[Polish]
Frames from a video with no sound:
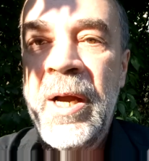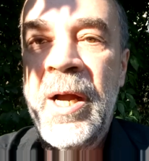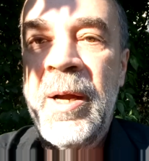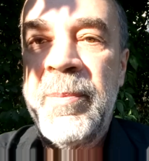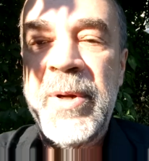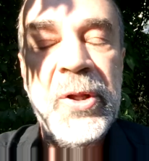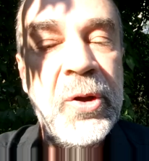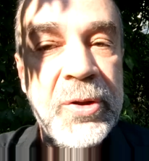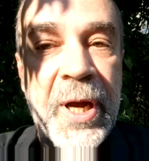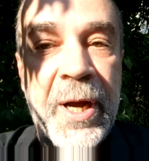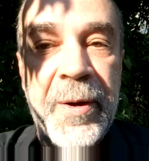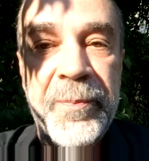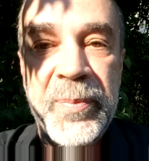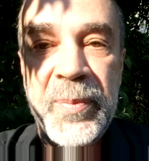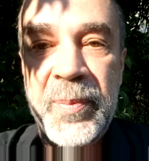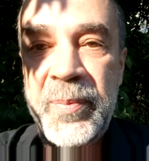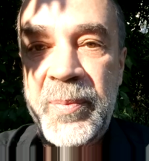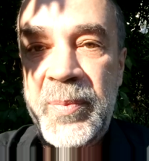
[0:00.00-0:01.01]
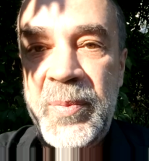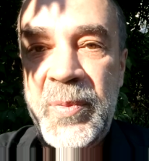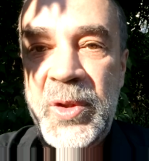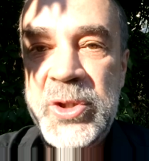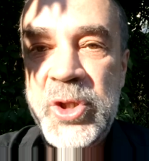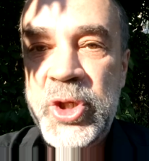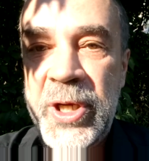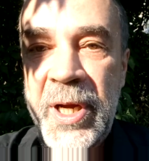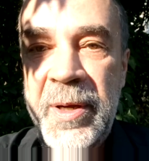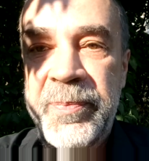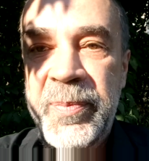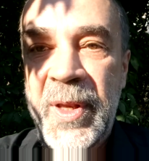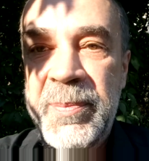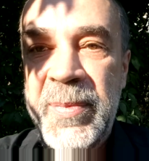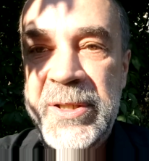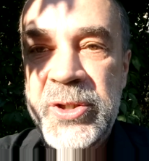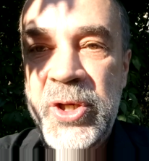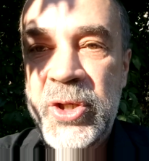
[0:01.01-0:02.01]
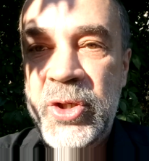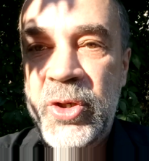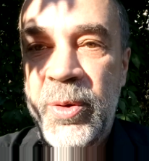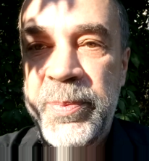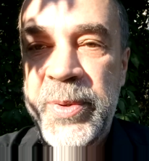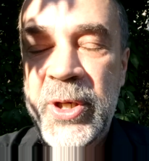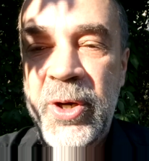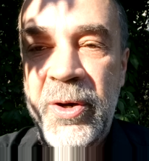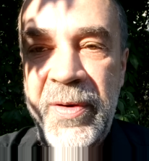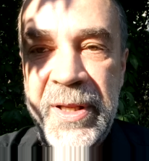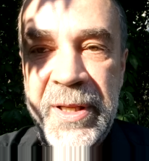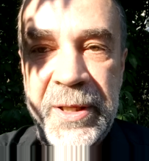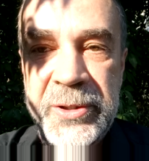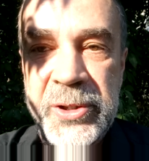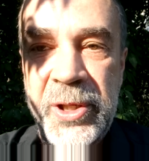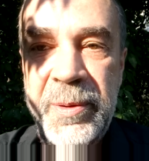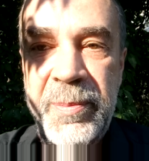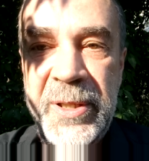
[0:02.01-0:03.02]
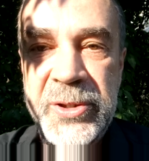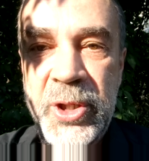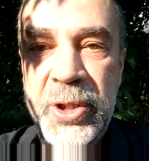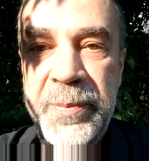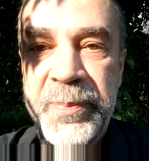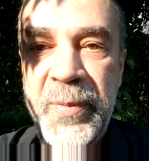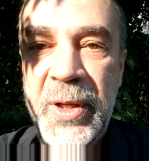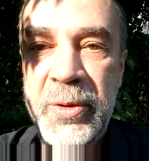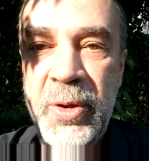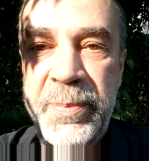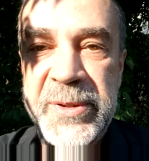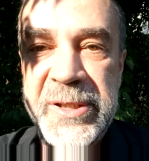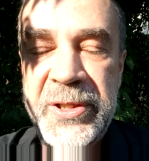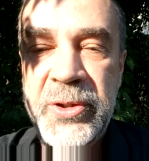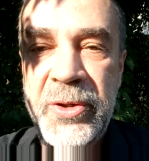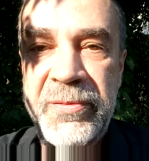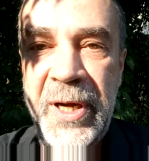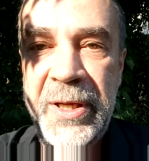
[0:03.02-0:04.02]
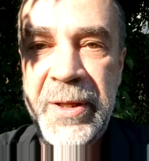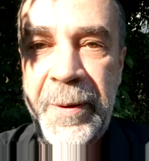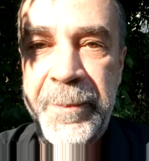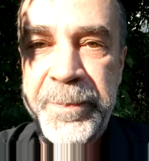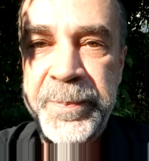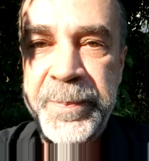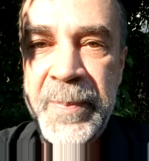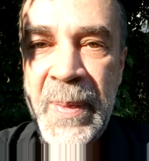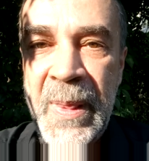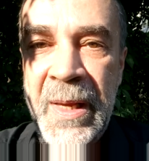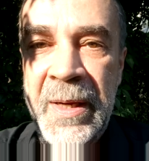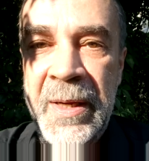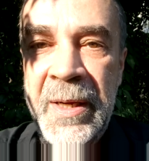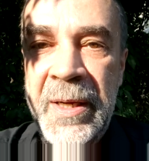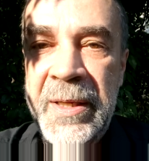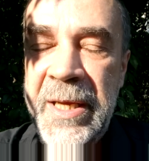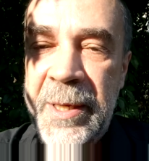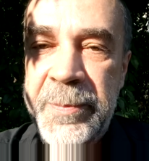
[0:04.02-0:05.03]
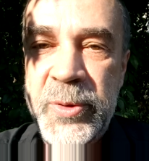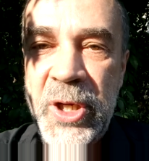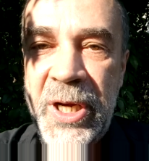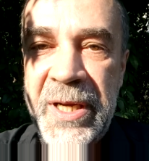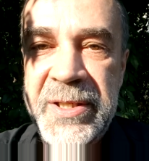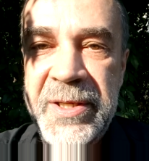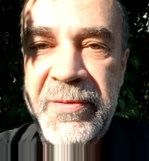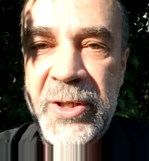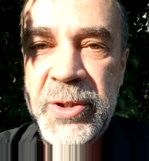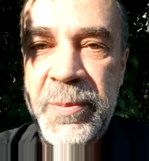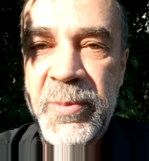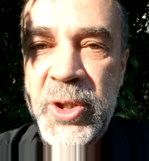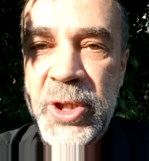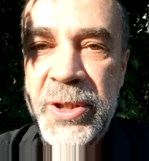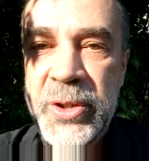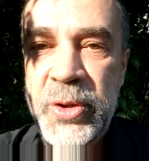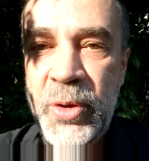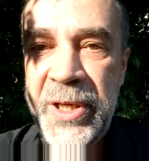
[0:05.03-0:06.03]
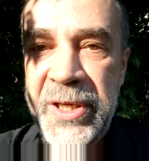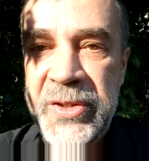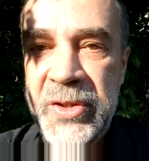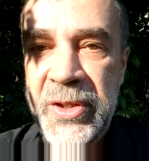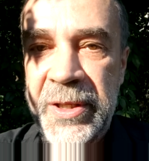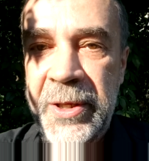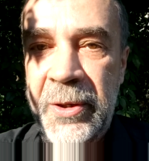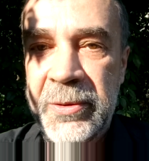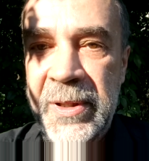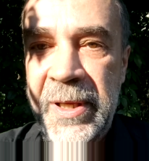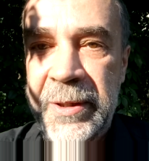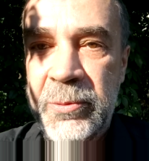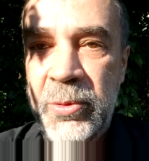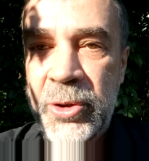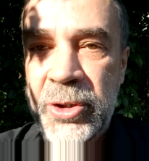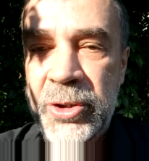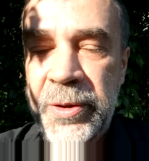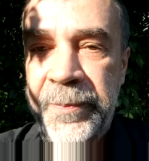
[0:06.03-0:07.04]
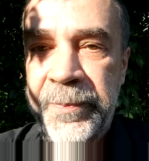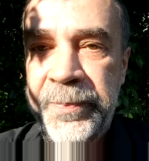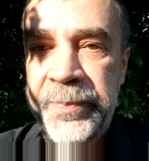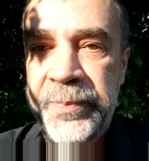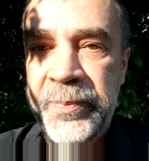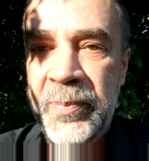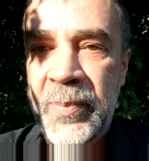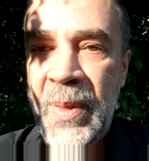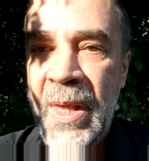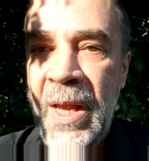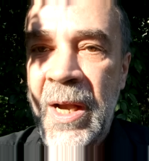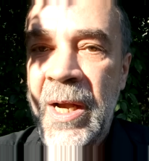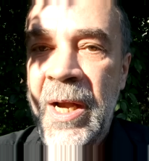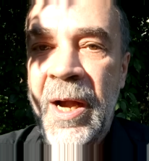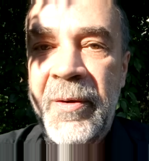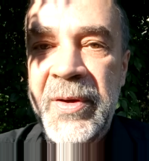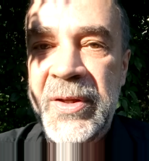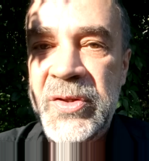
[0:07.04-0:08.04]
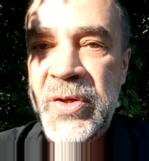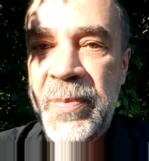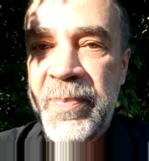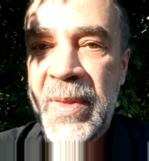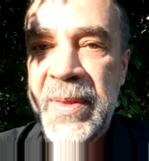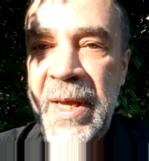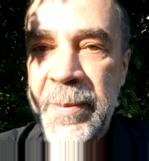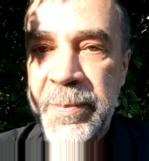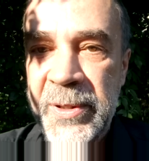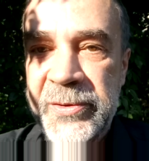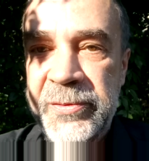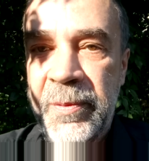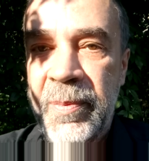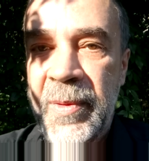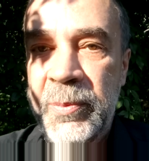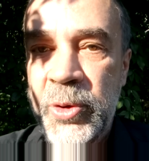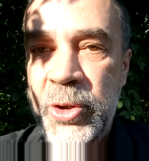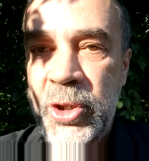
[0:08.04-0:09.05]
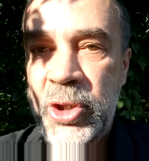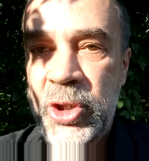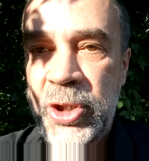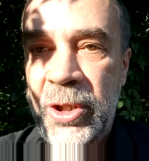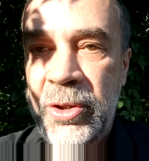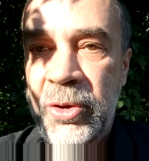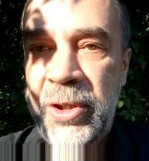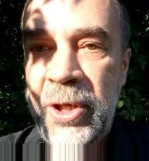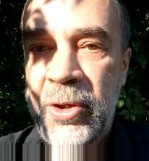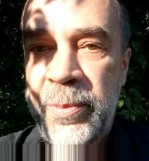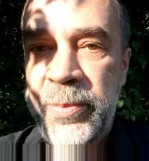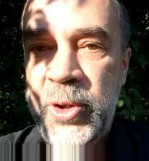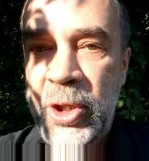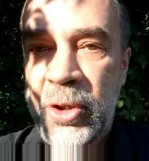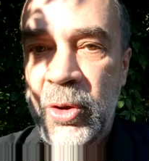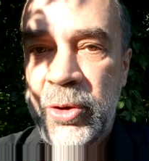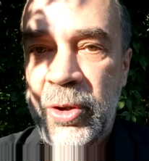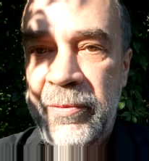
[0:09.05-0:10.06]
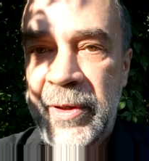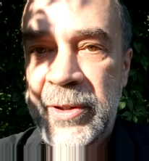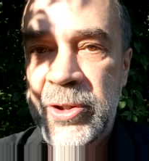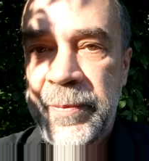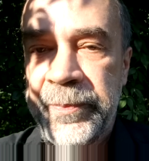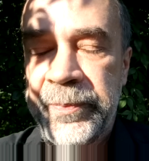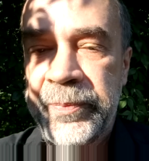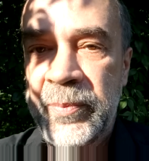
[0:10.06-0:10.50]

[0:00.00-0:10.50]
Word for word: Metoda troszkę bardziej skomplikowana, trochę bardziej dopracowana. Jak przekazywać myśli, sugestie na odległość. Więc najpierw musisz się do tego przygotować.